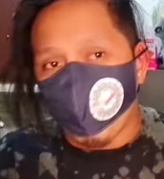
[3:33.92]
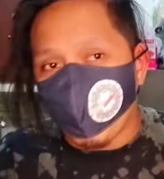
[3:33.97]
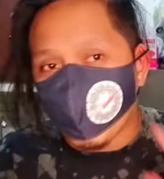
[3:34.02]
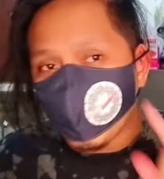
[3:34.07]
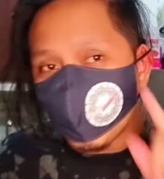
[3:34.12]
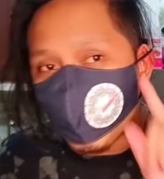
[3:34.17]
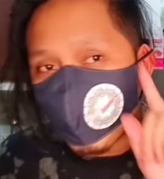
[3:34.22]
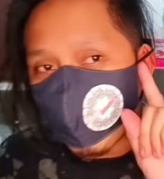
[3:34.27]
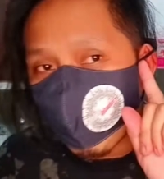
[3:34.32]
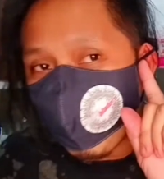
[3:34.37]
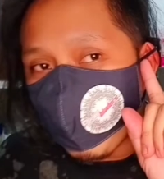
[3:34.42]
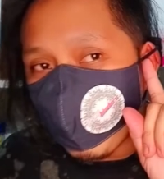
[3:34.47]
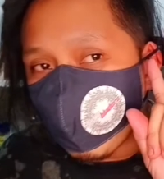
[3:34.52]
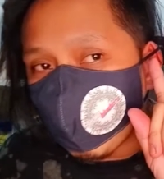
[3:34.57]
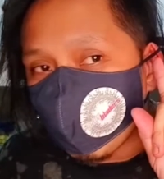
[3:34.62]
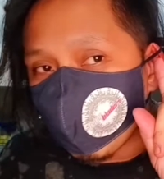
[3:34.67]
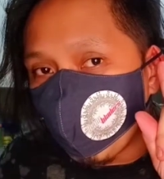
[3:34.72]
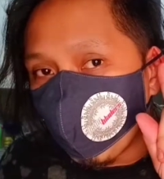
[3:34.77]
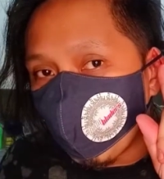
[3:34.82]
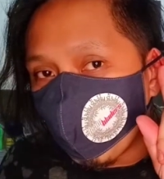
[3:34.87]
Mapasin nyo,
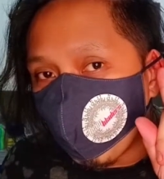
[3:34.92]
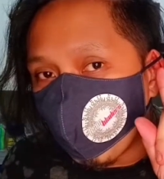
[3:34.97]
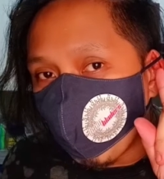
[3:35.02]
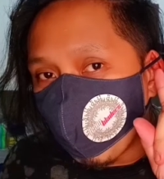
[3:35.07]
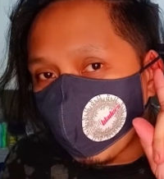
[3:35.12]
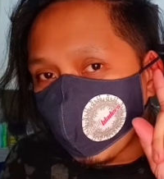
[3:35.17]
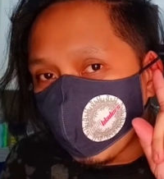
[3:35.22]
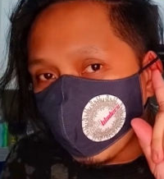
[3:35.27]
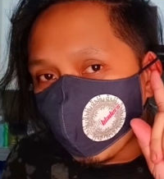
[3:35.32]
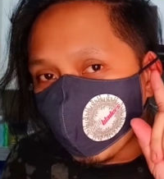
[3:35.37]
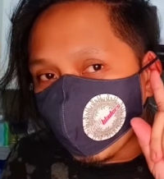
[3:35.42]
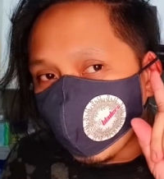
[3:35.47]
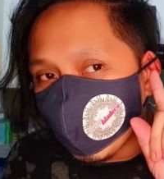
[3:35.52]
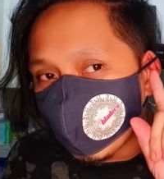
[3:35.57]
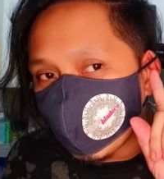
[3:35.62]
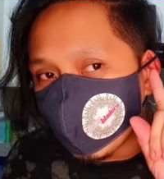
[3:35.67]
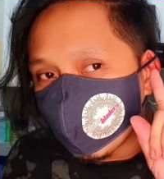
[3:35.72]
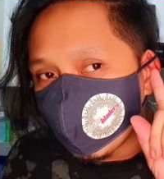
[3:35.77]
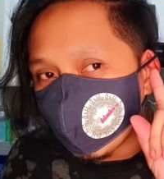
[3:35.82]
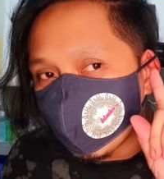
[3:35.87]
parang lumuwag na
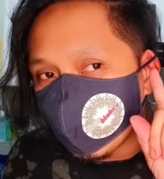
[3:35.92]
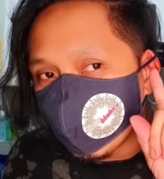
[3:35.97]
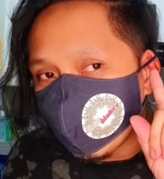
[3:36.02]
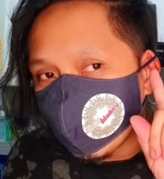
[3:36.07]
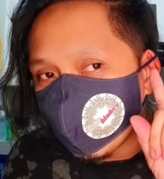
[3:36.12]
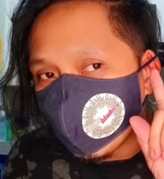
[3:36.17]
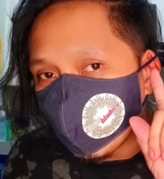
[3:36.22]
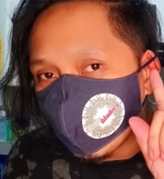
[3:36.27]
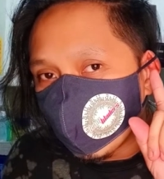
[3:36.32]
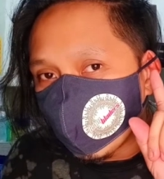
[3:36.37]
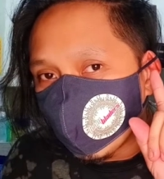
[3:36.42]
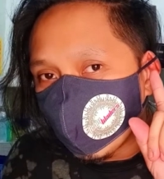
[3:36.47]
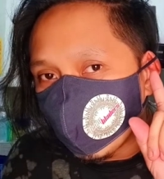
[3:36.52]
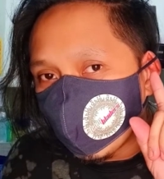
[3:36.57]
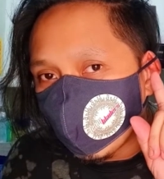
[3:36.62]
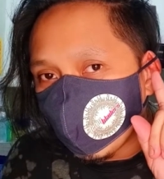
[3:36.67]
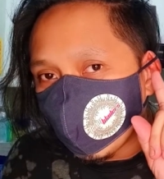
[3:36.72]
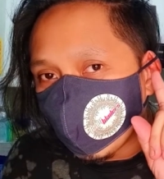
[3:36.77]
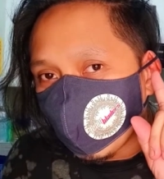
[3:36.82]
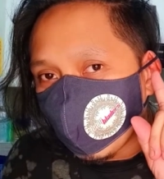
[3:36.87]
siya.
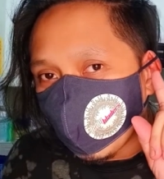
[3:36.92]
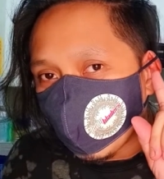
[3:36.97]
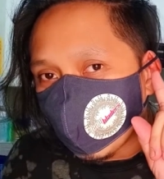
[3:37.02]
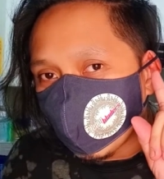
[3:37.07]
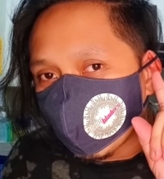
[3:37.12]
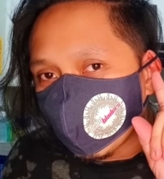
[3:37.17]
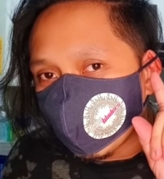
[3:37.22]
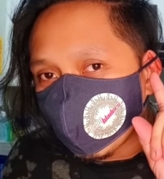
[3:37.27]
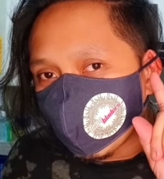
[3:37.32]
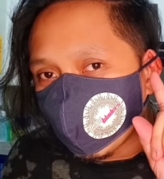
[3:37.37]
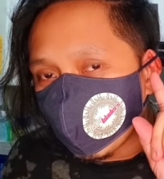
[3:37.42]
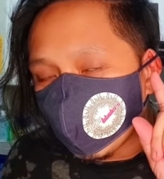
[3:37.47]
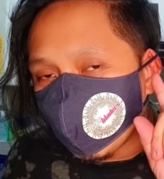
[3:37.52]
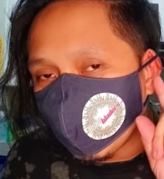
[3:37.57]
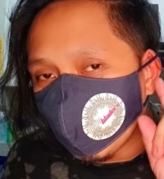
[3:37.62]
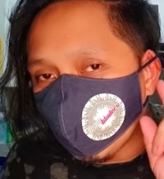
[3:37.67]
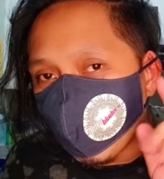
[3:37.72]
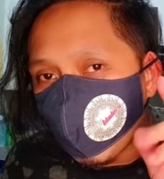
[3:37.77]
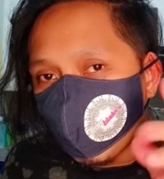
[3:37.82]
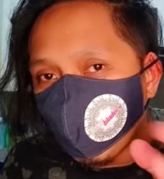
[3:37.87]
Yan.
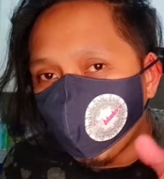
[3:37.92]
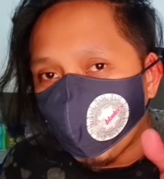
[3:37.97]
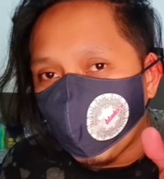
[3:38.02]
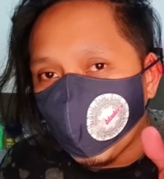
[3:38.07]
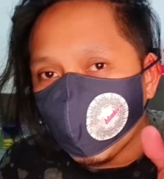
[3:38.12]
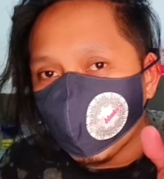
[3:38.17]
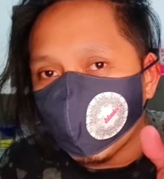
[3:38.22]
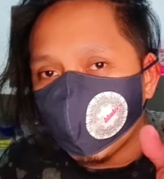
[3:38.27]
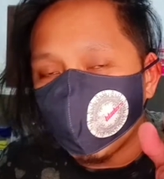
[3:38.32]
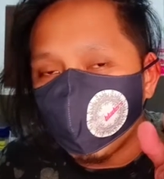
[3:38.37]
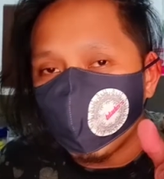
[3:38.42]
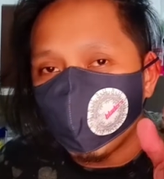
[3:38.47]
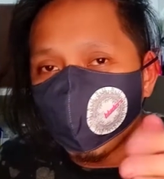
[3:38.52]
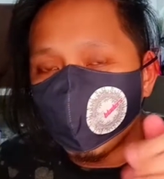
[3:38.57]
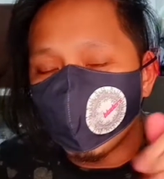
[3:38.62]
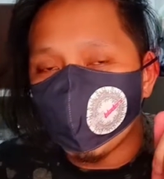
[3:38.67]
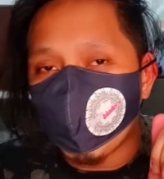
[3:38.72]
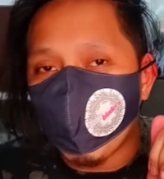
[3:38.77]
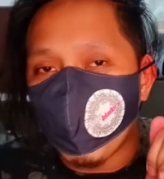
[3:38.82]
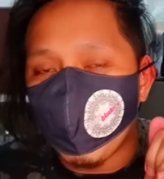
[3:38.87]
Sigurado pag
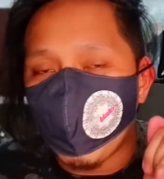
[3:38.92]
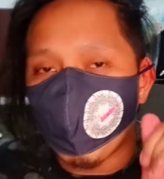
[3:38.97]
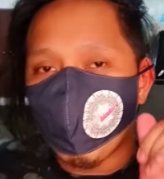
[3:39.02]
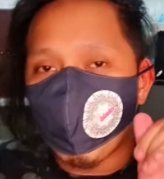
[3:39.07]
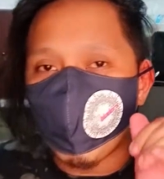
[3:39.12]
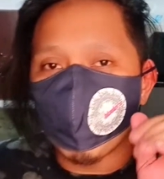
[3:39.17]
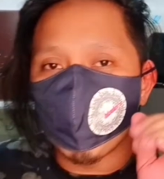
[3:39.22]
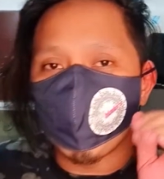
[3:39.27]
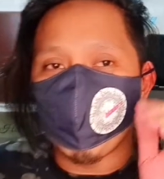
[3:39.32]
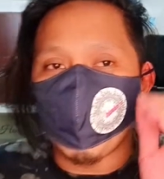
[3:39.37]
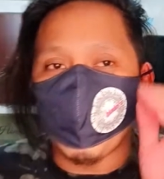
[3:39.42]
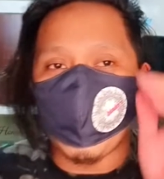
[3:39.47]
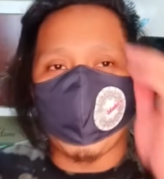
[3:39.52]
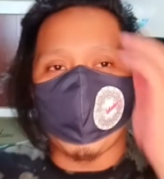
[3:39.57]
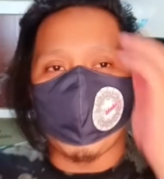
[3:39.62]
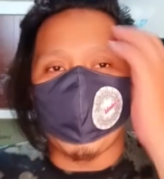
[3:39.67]
mahaba yung biyahe